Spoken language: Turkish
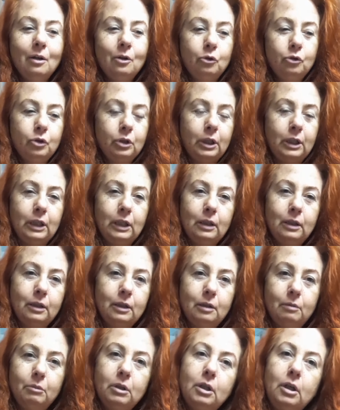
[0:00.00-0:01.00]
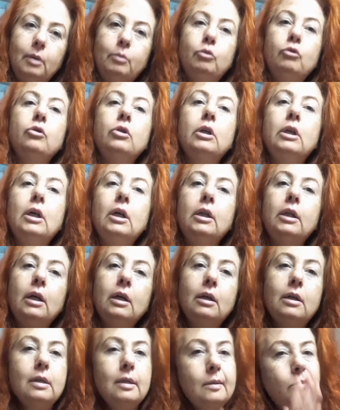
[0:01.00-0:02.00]
Onu ayıkladığımda kabuğunda
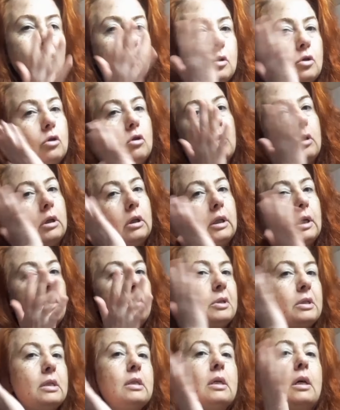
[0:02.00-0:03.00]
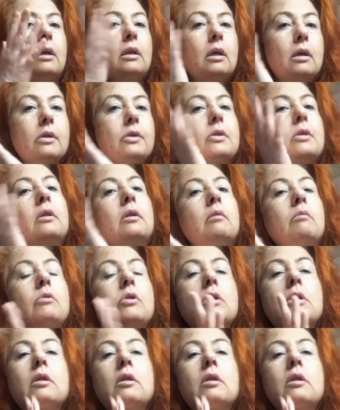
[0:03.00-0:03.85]
kalan kısmını şöyle temizle zaten cildim.